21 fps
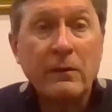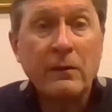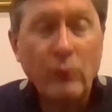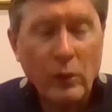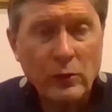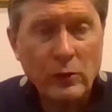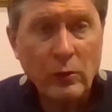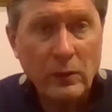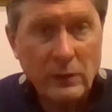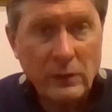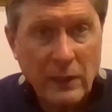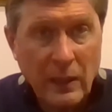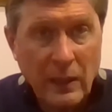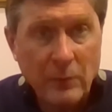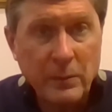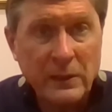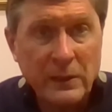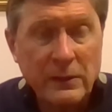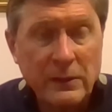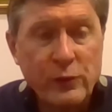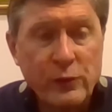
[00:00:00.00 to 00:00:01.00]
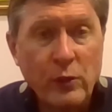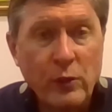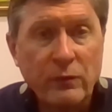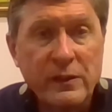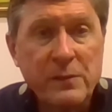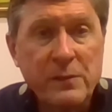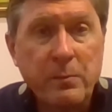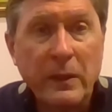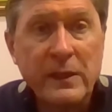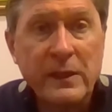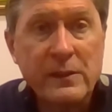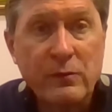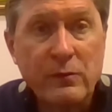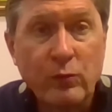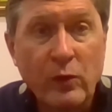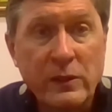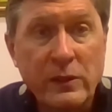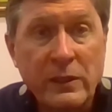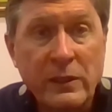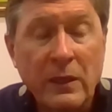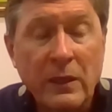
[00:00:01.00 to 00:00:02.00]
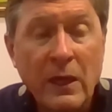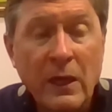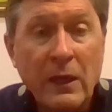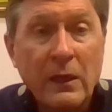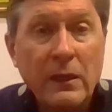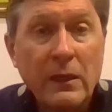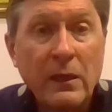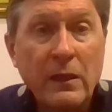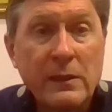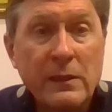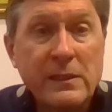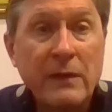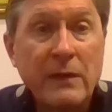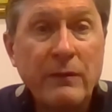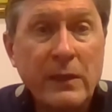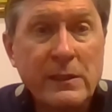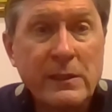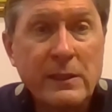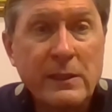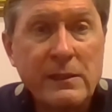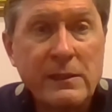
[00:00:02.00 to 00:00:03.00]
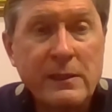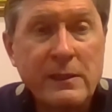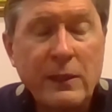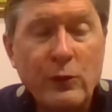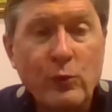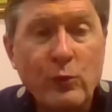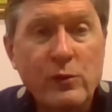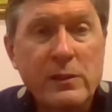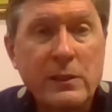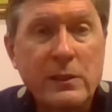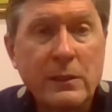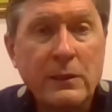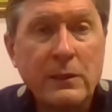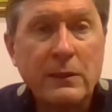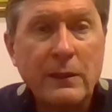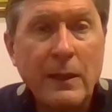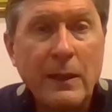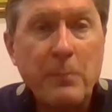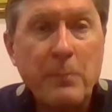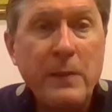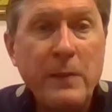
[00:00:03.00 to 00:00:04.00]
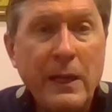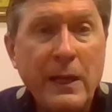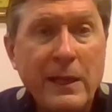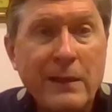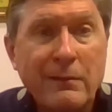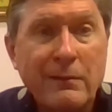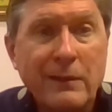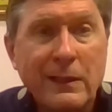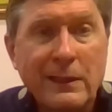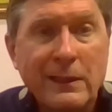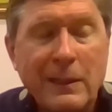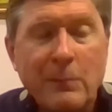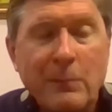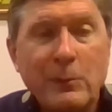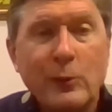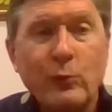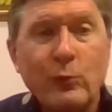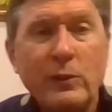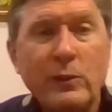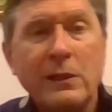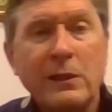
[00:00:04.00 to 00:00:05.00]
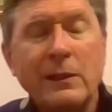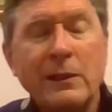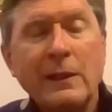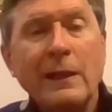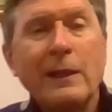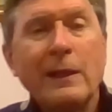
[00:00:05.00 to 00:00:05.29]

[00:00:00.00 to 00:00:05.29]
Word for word: вот он как бы это все воспроизводит. А, Советский Союз обменивал там Луи,